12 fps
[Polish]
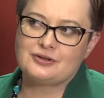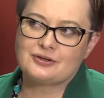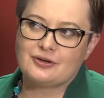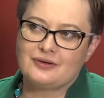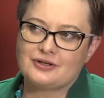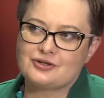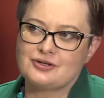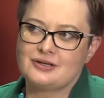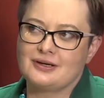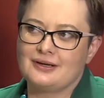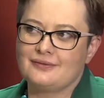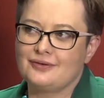nie tylko w
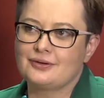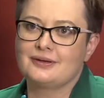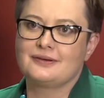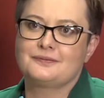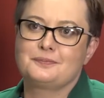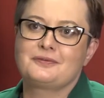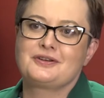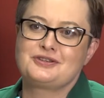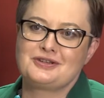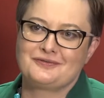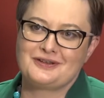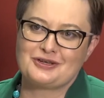Lesznie, ale w ogóle w
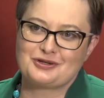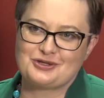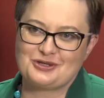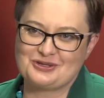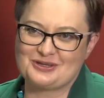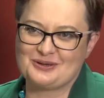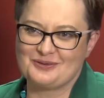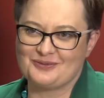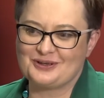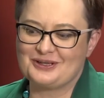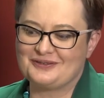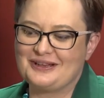powiecie leszczyńskim i w
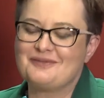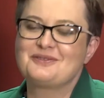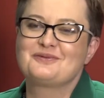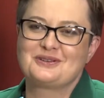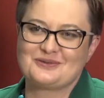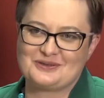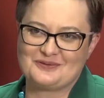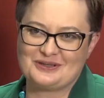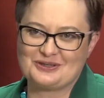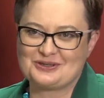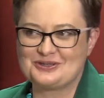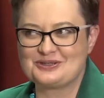ogóle w dawnym województwie
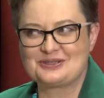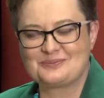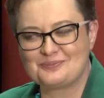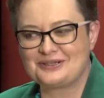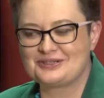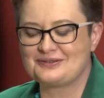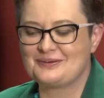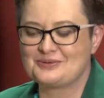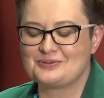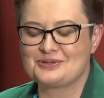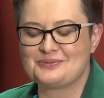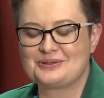leszczyńskim podejrzewam,
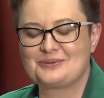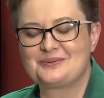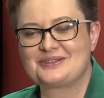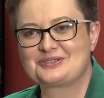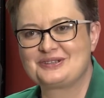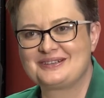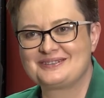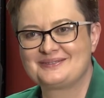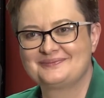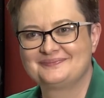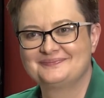że może być to pierwszy raz.